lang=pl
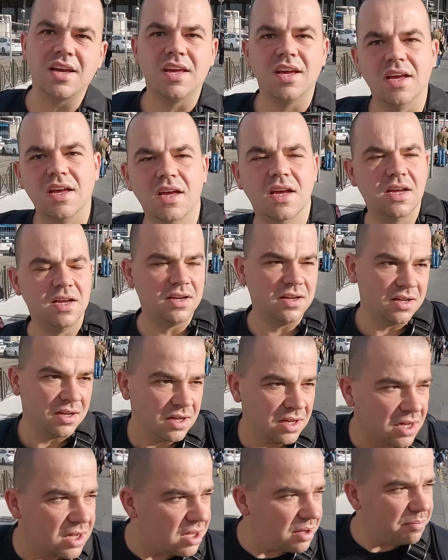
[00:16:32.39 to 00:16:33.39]
taki
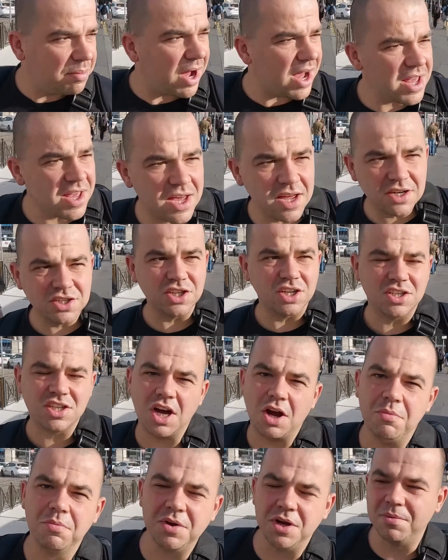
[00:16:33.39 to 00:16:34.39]
bajer, że
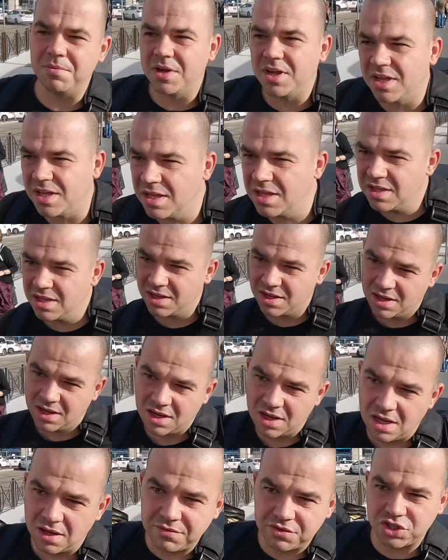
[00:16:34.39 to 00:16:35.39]
chciałbym
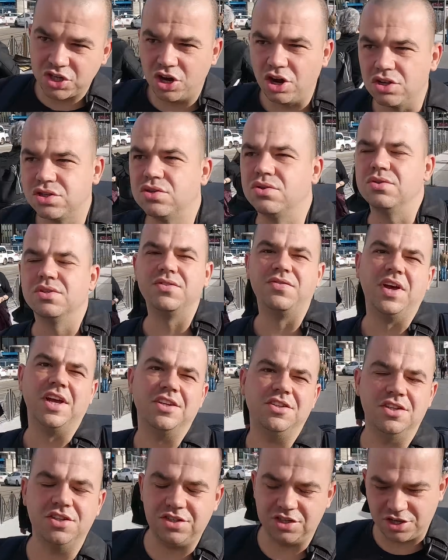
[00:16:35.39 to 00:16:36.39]
w środku
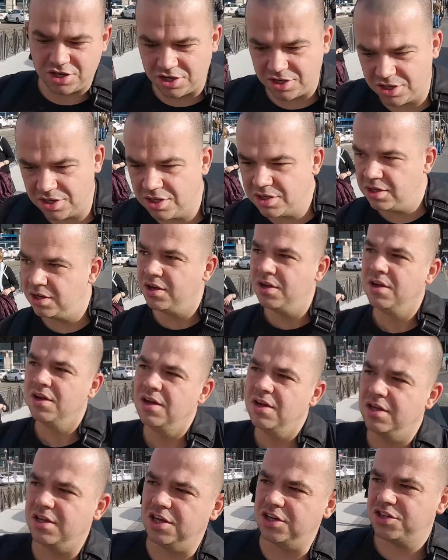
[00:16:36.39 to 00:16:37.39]
zwiedzić.
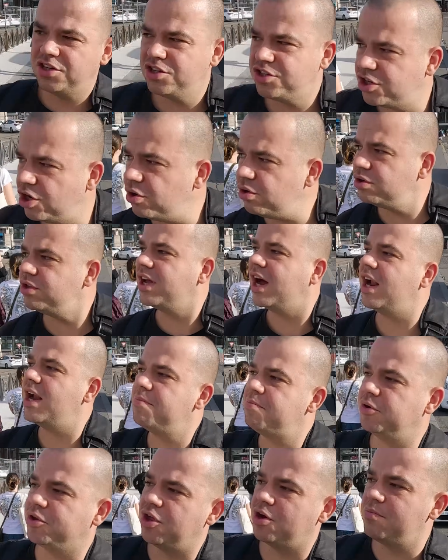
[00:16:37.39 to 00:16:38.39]
Jeśli się uda,
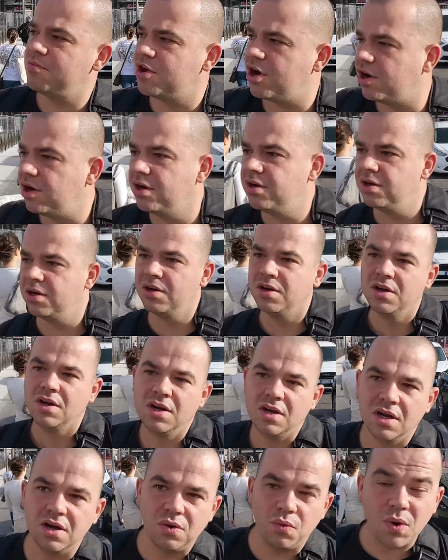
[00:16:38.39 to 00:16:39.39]
ale podobno
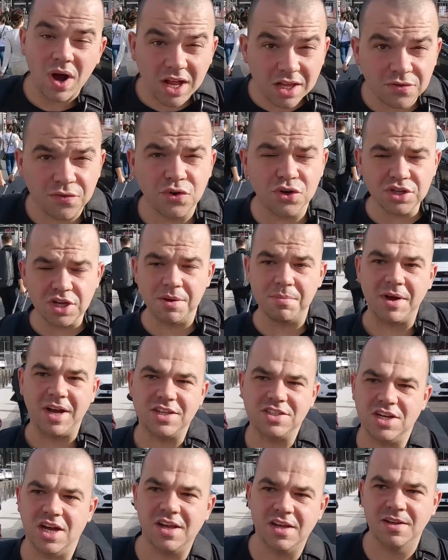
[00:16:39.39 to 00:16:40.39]
łatwo nie
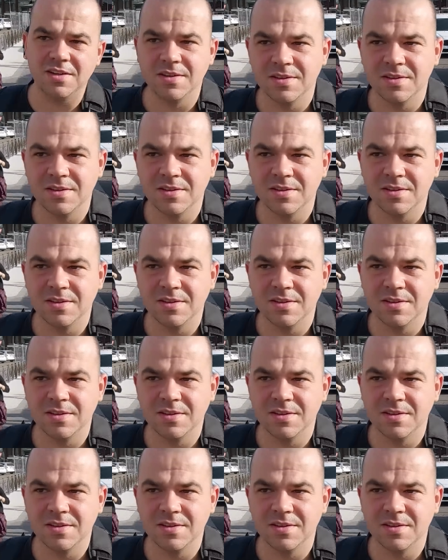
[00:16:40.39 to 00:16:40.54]
będzie.